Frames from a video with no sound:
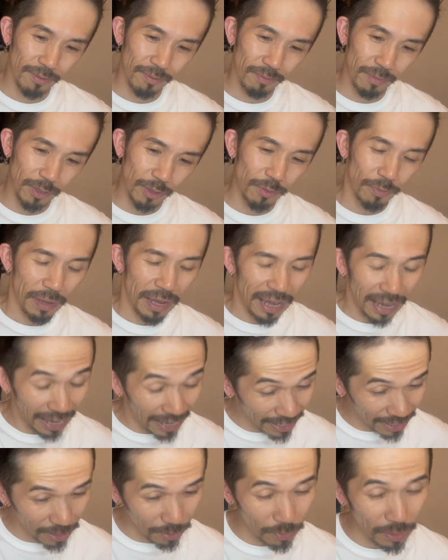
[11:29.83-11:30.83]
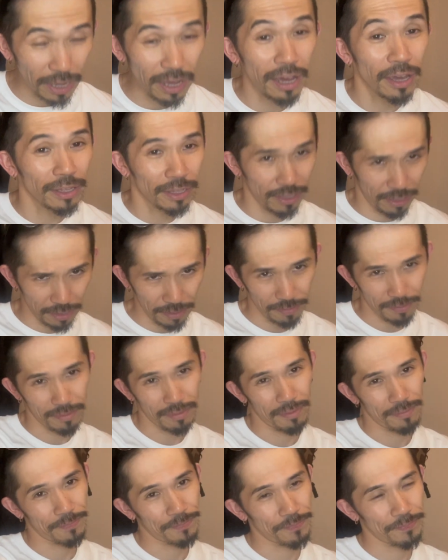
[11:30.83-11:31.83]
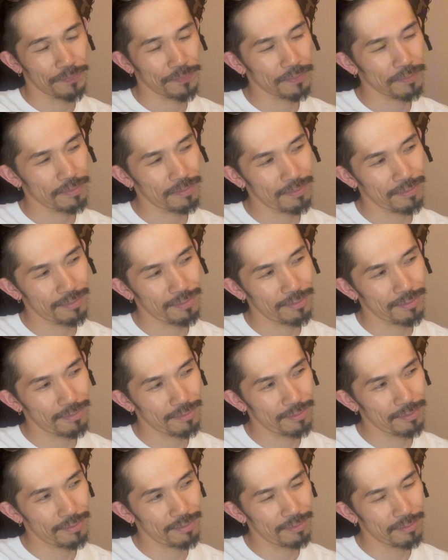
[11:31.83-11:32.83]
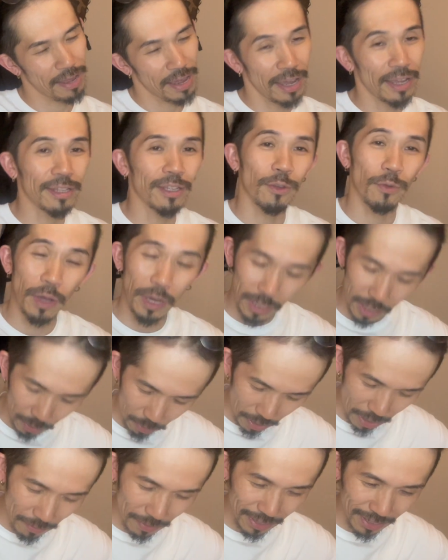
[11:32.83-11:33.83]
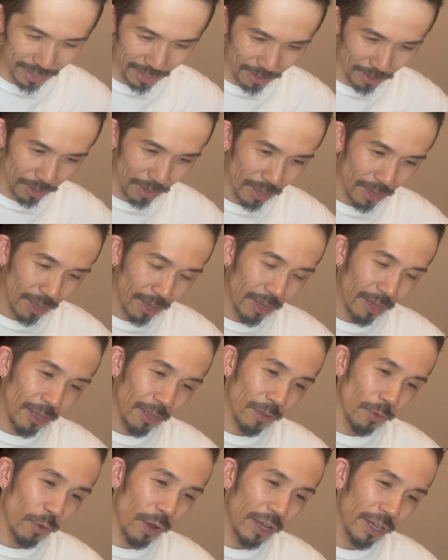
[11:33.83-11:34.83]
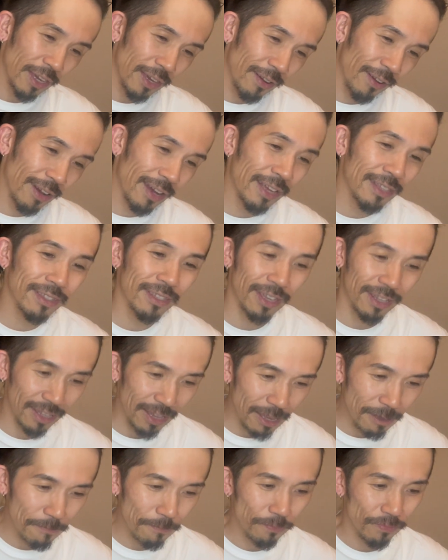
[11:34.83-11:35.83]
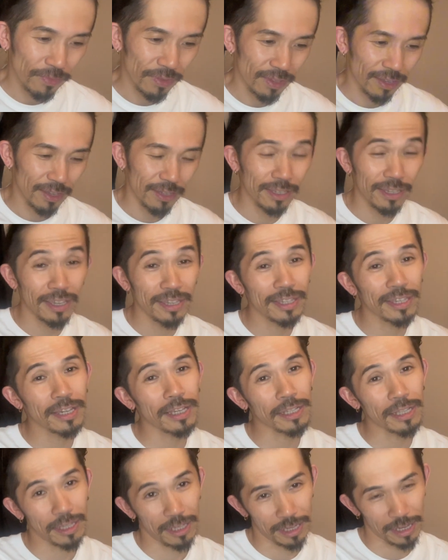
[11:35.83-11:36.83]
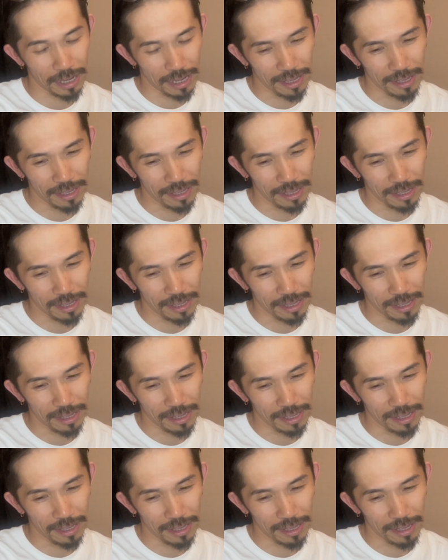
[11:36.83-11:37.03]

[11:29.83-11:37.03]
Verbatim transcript: ちょっとまああえて言わあえてね、まあ、あえて言わせてもらいますけどわけわかんないね政治家たちが、